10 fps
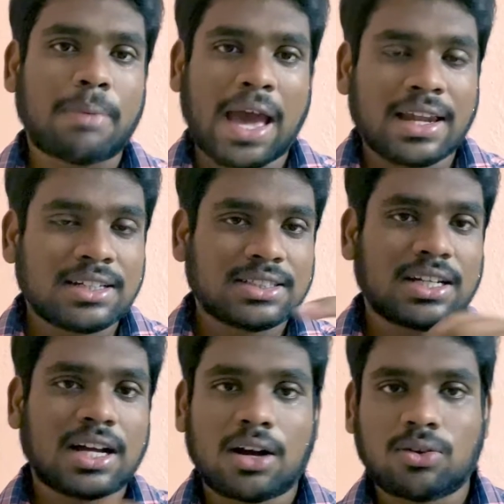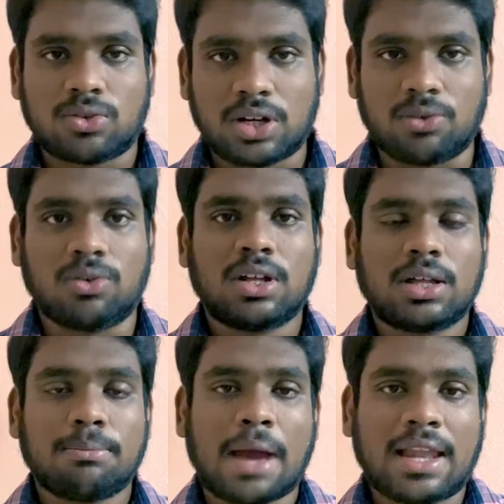బ్యాలెన్స్గా ఉండవు
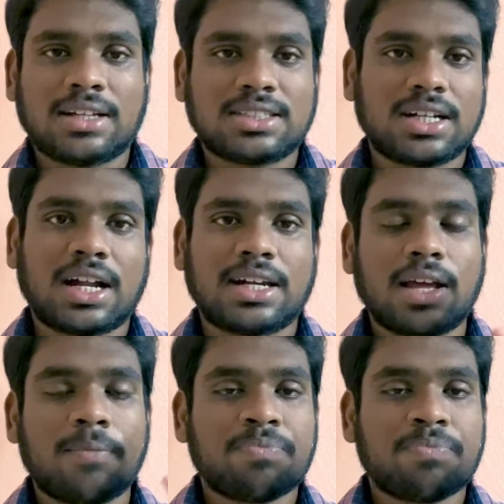బ్యాలెన్స్గా అంటే